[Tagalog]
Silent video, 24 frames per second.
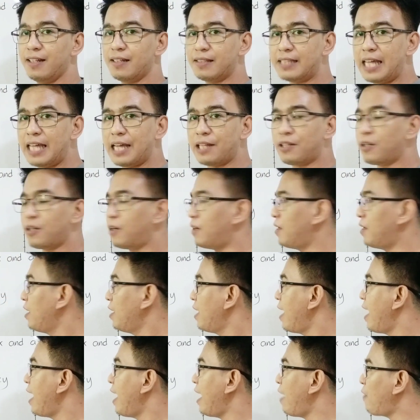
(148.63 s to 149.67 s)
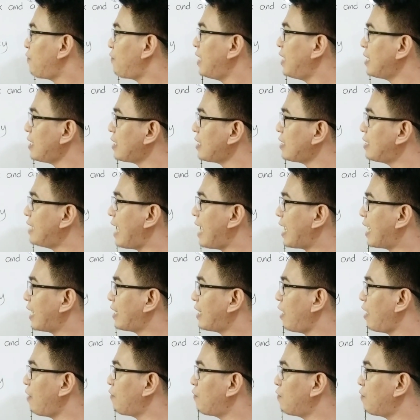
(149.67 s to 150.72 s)
dito. If this is
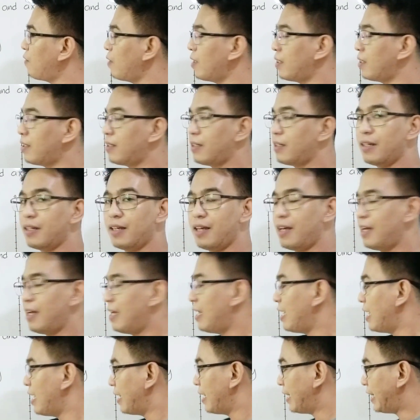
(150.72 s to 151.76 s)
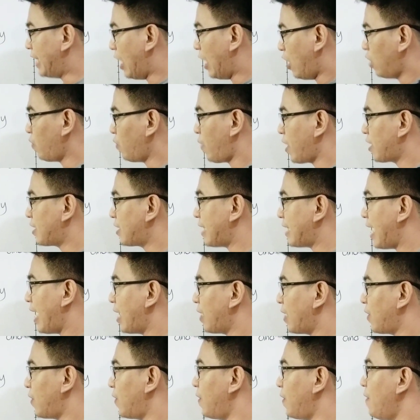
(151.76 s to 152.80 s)
negative, downwards
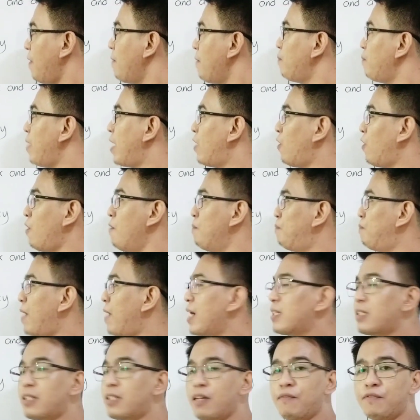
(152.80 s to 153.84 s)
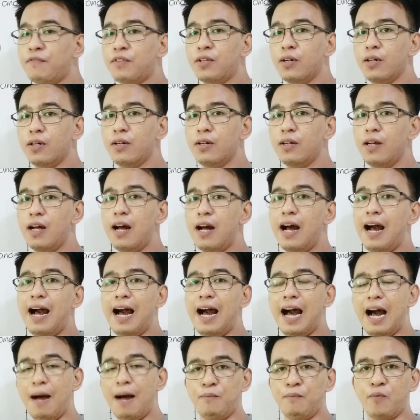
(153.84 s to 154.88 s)
tayo. Pero kung positive to,
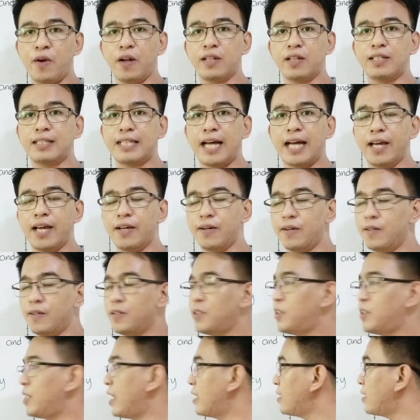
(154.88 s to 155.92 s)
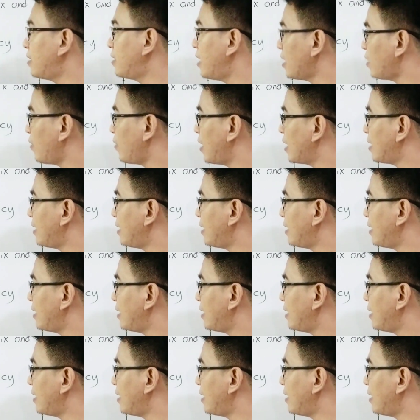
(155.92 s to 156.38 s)
upwards tayo. Since this one